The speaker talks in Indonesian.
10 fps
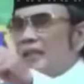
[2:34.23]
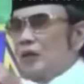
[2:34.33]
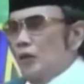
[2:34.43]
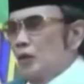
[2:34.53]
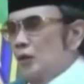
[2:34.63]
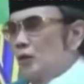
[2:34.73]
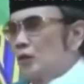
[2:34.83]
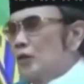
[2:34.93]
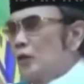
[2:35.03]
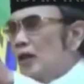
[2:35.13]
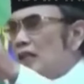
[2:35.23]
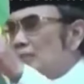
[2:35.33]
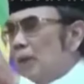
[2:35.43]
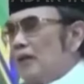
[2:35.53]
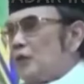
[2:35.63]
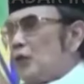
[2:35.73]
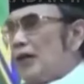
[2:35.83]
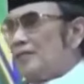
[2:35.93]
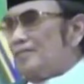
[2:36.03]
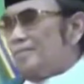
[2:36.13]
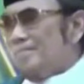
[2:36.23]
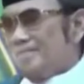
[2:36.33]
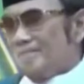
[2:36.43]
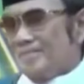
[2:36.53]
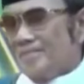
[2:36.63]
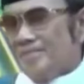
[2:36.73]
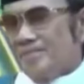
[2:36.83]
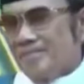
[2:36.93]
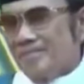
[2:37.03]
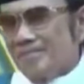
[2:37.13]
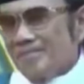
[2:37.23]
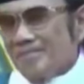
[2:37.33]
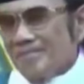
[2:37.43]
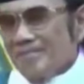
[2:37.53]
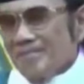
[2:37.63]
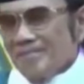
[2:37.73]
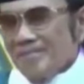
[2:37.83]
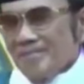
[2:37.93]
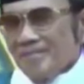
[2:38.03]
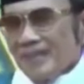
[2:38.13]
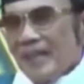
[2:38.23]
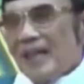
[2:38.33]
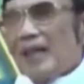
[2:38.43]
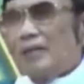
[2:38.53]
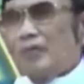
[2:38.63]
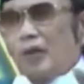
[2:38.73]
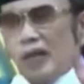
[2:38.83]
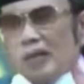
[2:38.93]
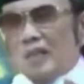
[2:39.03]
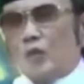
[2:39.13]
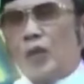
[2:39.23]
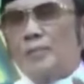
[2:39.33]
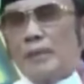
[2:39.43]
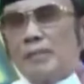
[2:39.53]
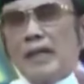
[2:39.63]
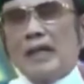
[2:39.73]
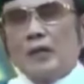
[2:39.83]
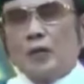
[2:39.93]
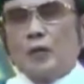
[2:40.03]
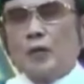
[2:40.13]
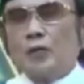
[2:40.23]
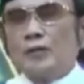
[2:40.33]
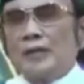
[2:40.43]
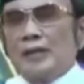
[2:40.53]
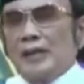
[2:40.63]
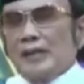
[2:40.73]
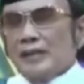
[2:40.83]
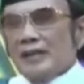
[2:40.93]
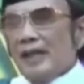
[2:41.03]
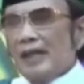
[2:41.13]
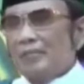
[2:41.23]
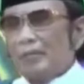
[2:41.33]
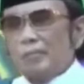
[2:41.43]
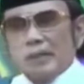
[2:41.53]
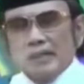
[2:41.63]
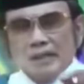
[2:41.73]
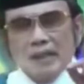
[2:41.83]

tegas Roma. Roma Irama juga menyoroti praktik pembuatan kuburan palsu yang seringkali dikaitkan dengan klaim nasab palsu